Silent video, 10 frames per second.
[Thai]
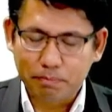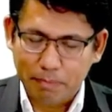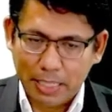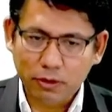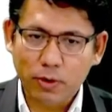
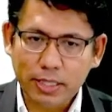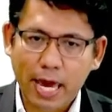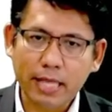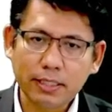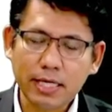เป็นตัว
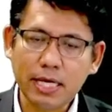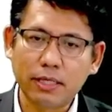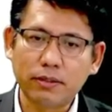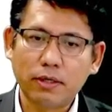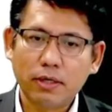แทนที่
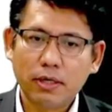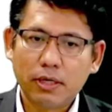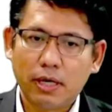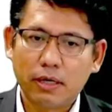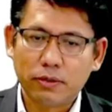
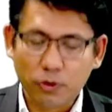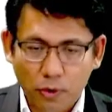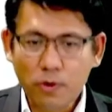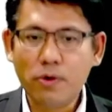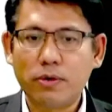
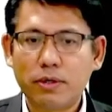รู้